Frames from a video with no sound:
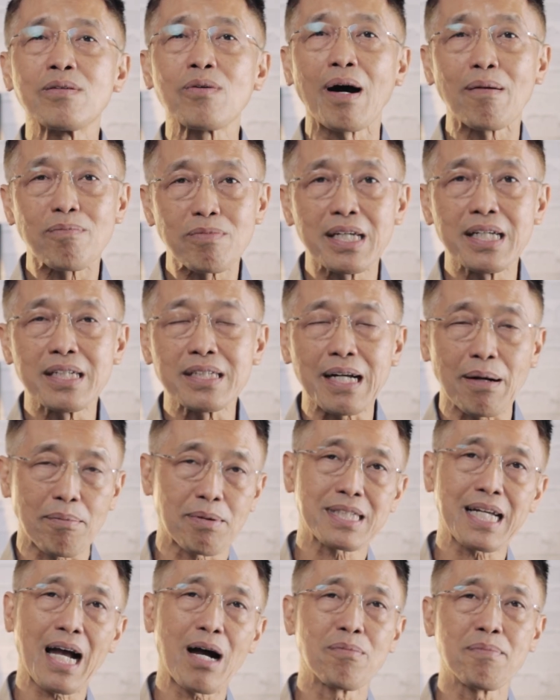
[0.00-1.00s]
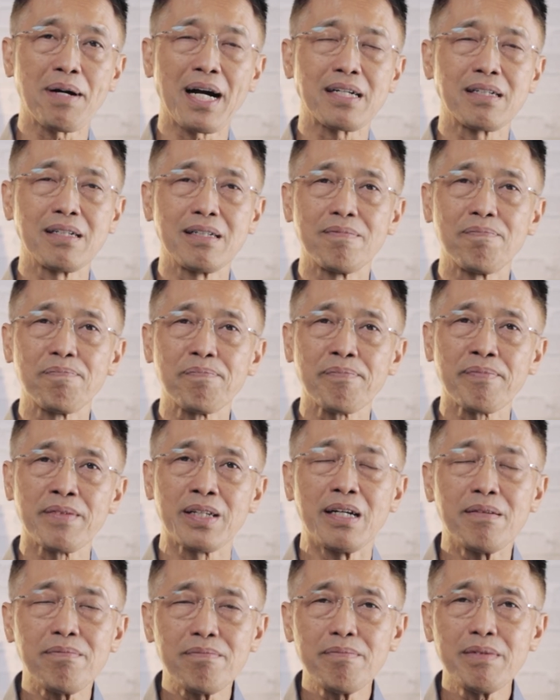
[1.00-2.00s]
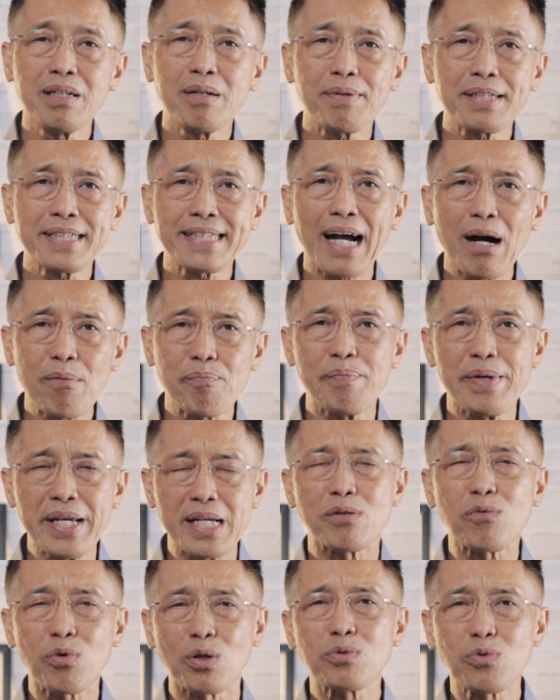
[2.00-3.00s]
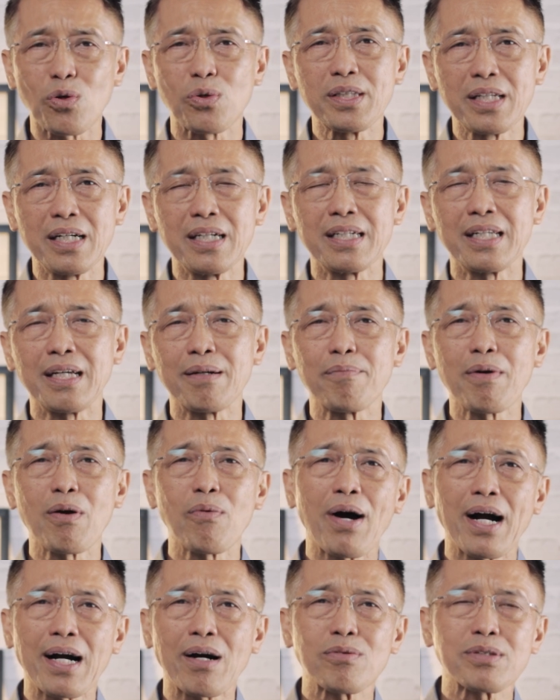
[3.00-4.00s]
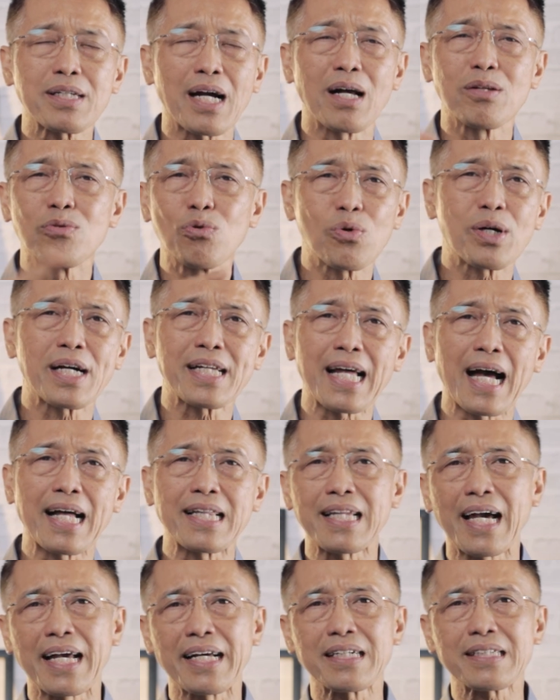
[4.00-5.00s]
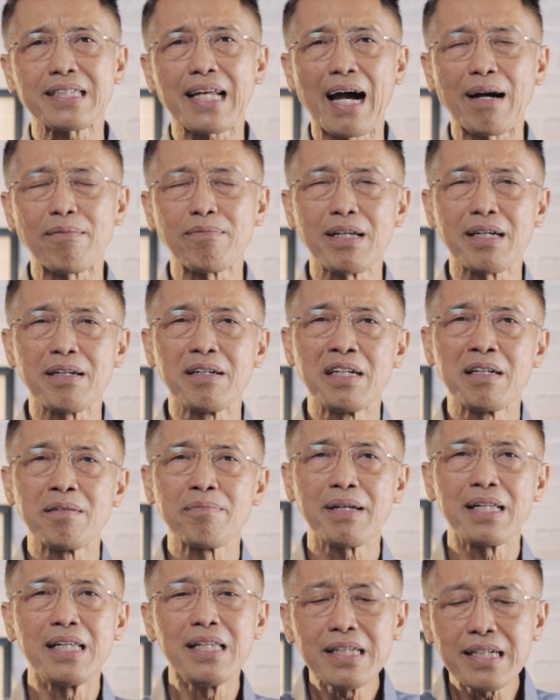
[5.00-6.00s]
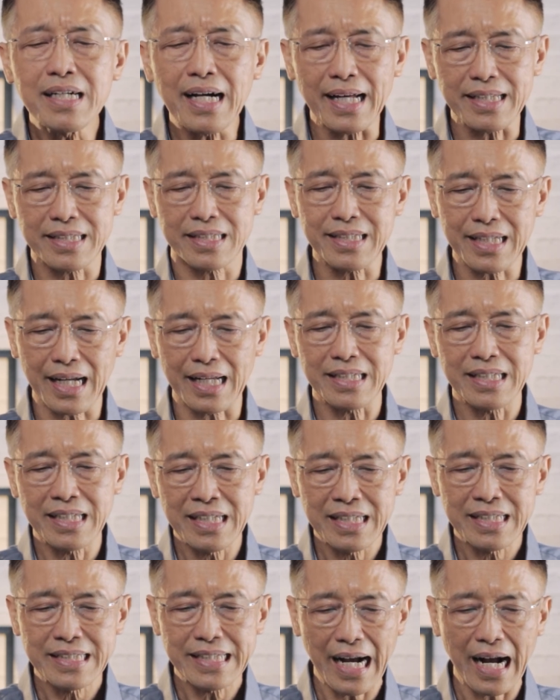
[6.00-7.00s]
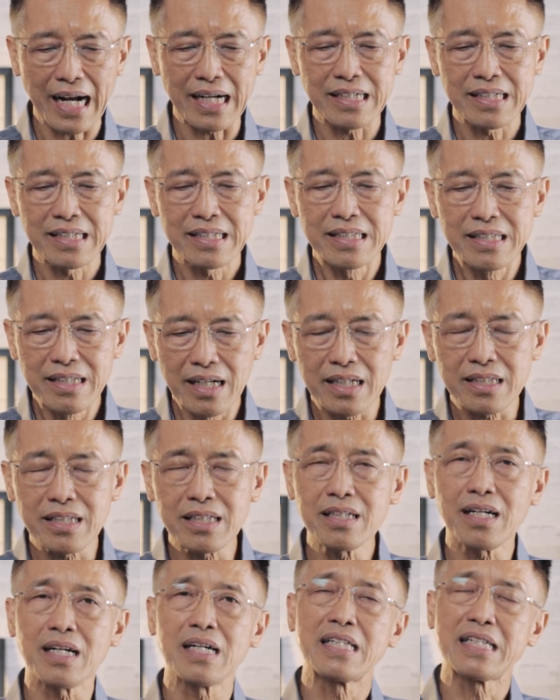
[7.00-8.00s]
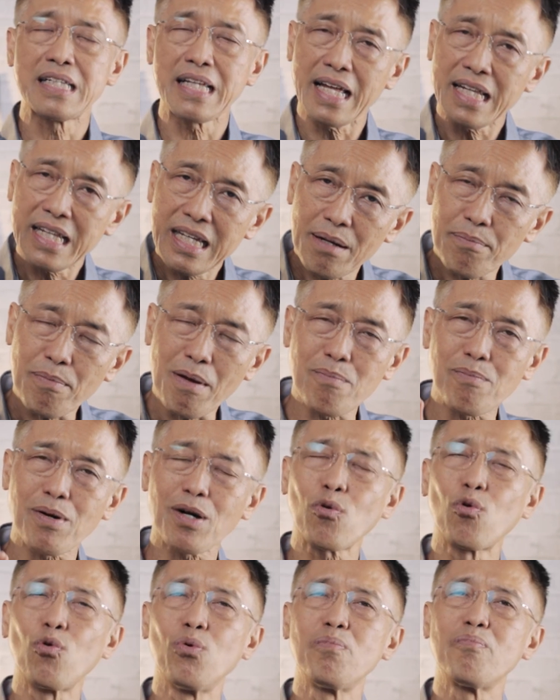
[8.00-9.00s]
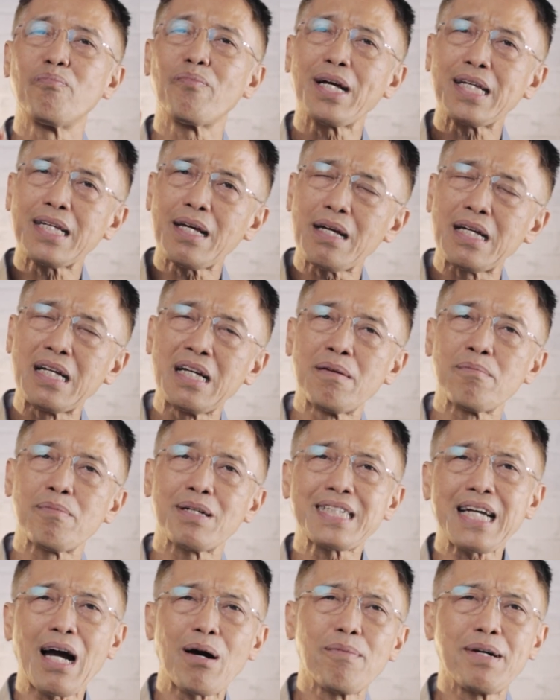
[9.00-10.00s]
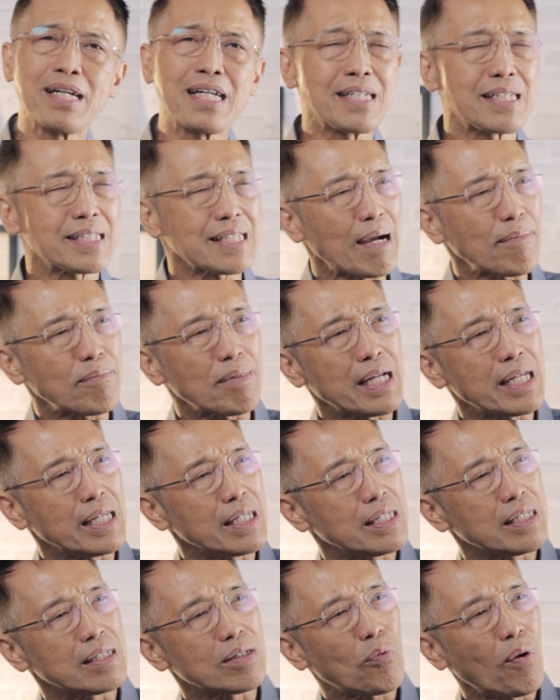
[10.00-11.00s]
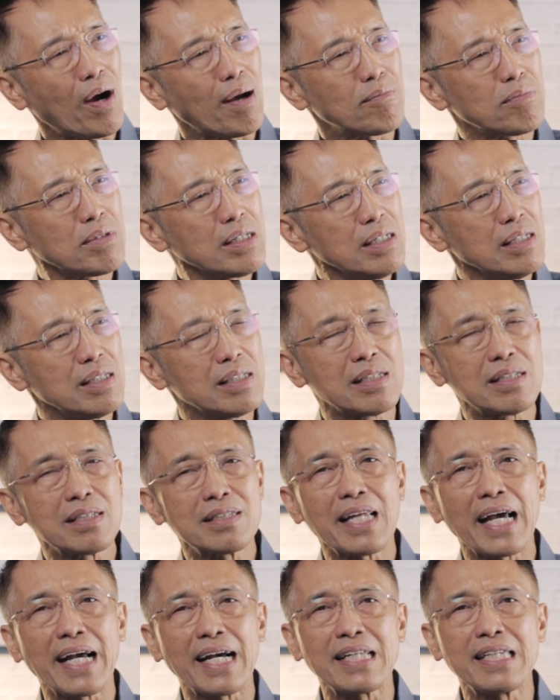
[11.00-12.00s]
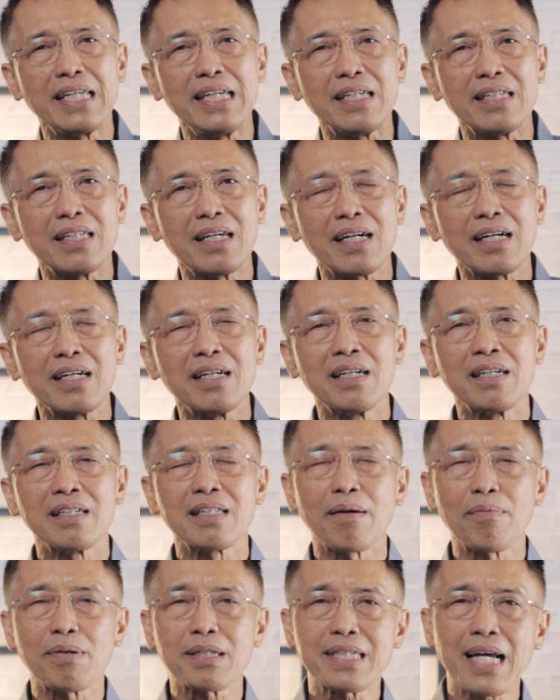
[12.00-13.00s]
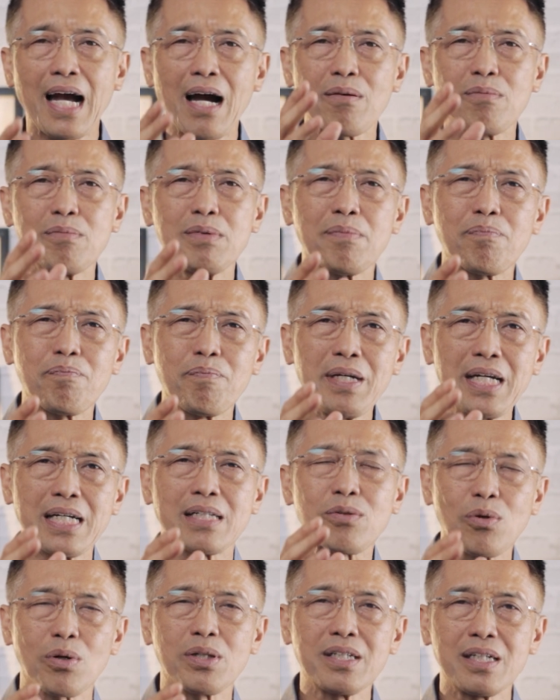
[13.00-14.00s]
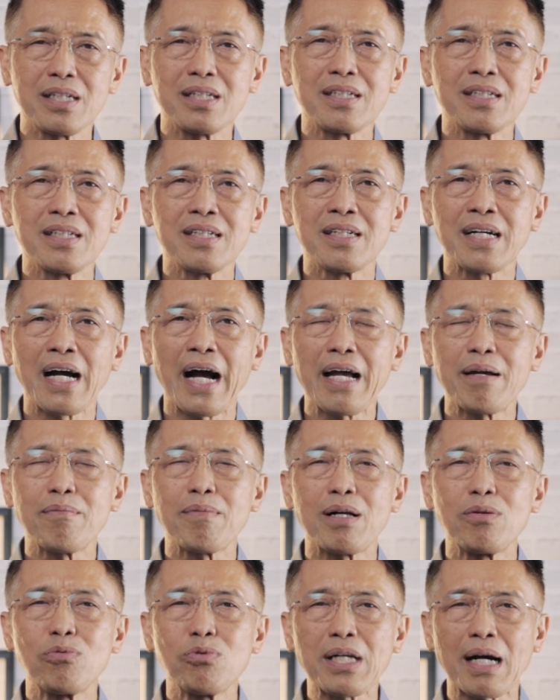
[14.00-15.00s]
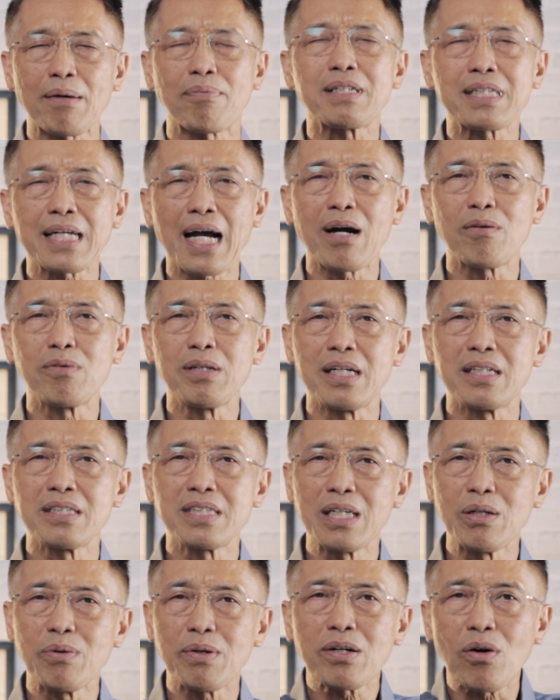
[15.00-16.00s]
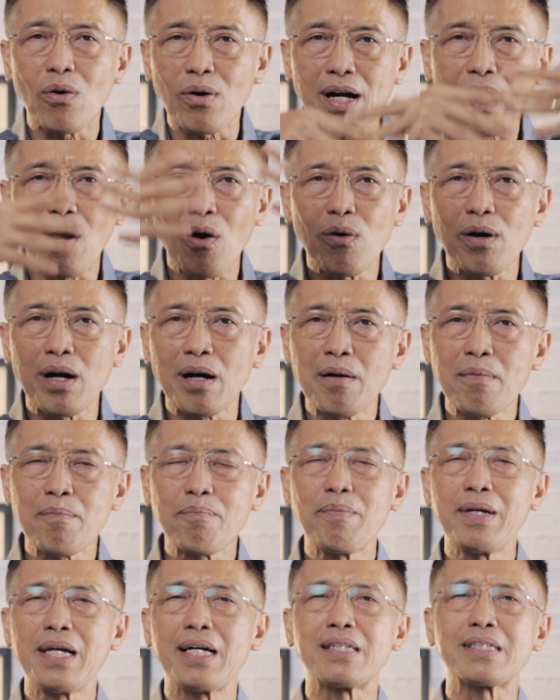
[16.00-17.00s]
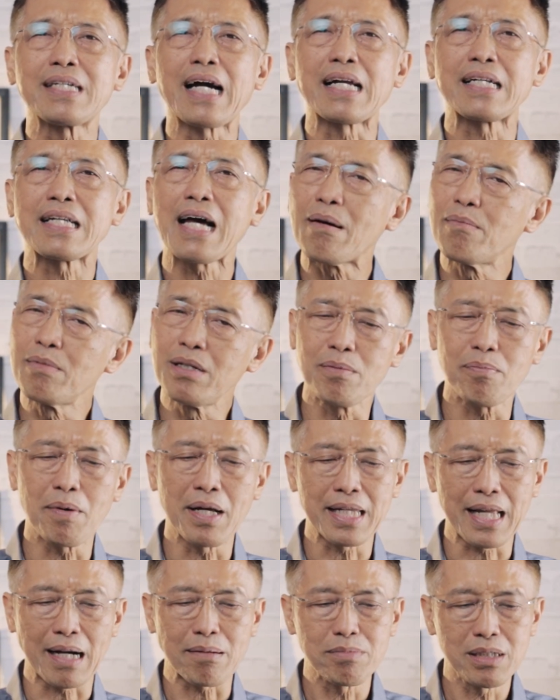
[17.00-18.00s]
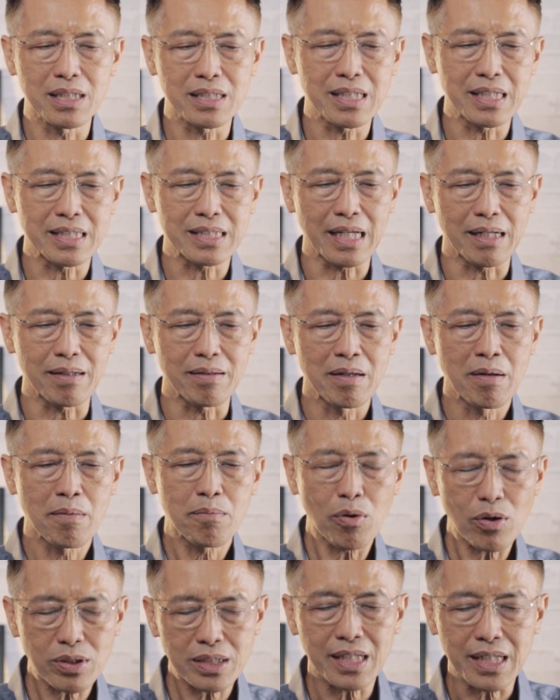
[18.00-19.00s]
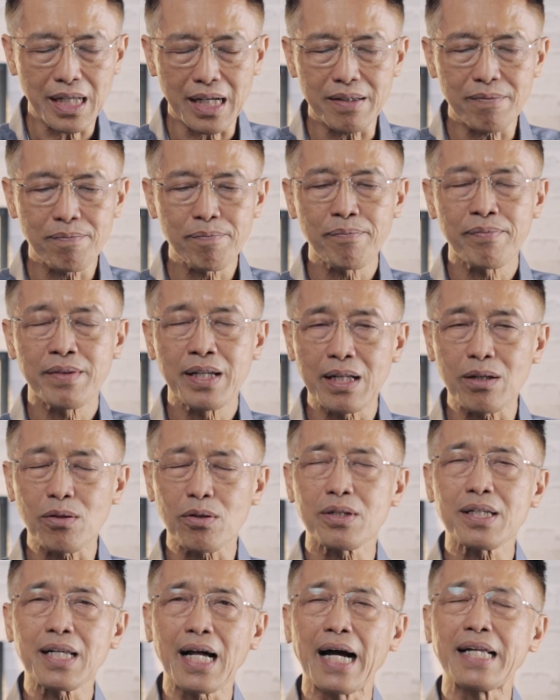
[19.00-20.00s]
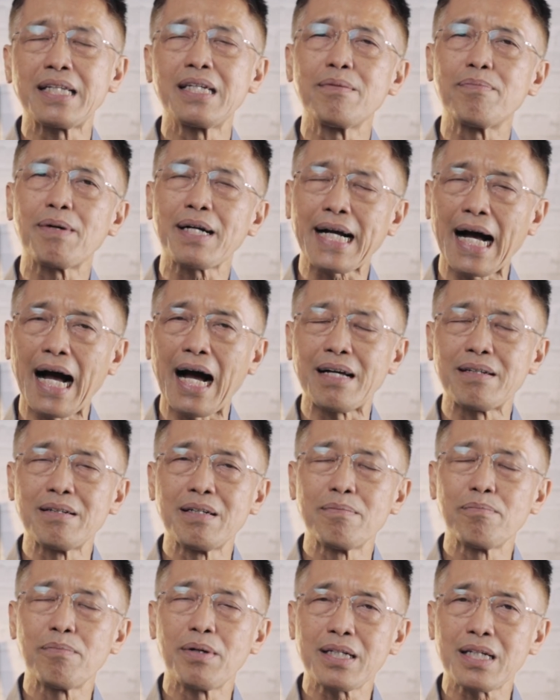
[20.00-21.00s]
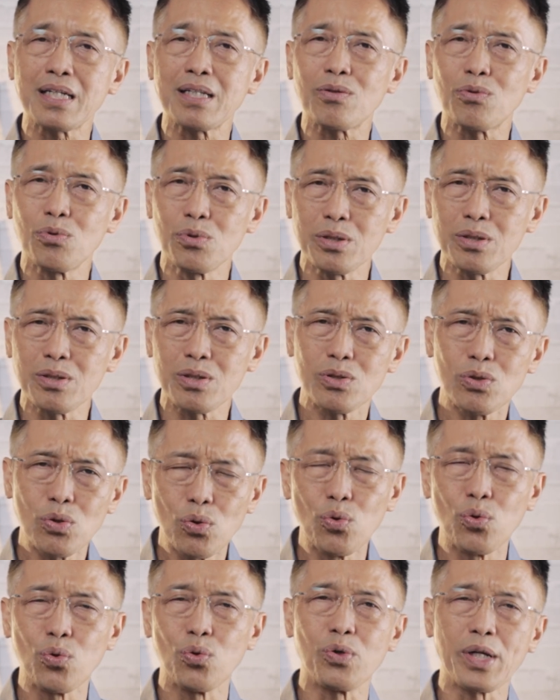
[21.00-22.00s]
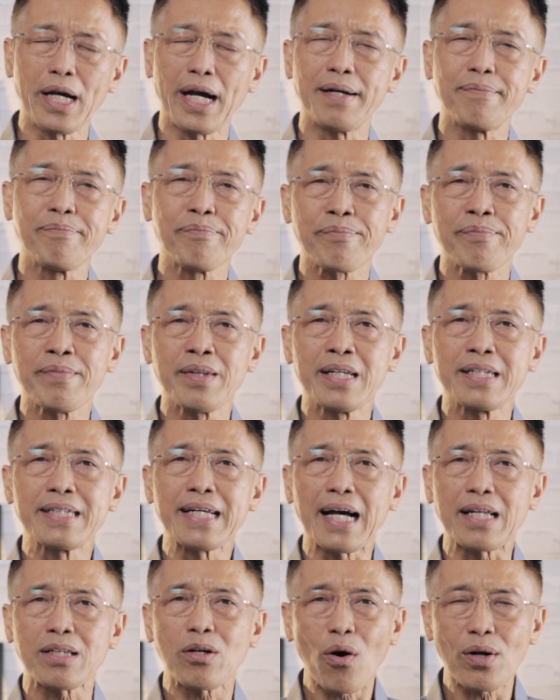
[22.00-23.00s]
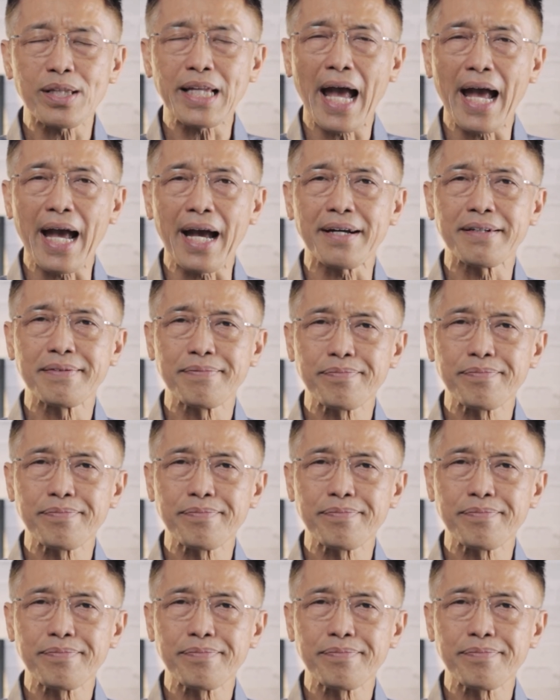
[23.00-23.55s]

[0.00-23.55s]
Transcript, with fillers: ความจริงจากพระเจ้ามากขึ้นดังนั้นเมื่อพระเจ้าเปลี่ยนคนคนหนึ่งเนี่ยไม่ว่าเขาจะอายุขนาดไหนก็ตามเนี่ยเป็นเรื่องอัศจรรย์อย่างเหลือเชื่อและนี่เป็นพระคุณไม่ใช่พระเจ้าไม่นับความดื้อในอดีตนะแต่พระเจ้าเมื่อเปลี่ยนคนหนึ่งให้มารู้จักพระเจ้าเนี่ยชีวิตของเขาเปลี่ยนจากหน้ามือเป็นหลังมือจริงๆเพราะฉะนั้นเราทั้งหลายที่ประกาศพระกิตติคุณอยู่นะอย่าท้อแท้